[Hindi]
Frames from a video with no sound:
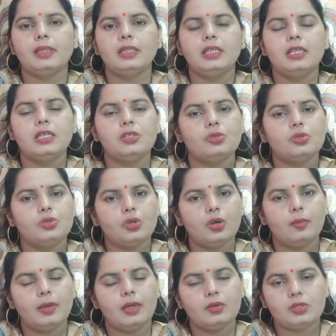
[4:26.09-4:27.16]
पति की जो
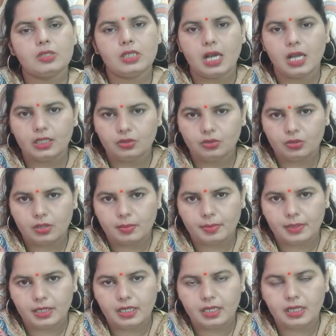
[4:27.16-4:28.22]
जॉब है उससे हाथ धोना
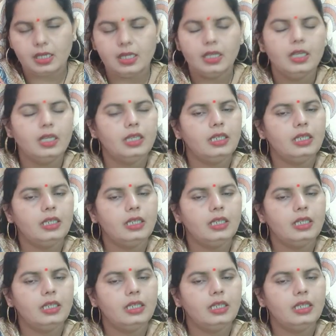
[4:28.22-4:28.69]
पड़ेगा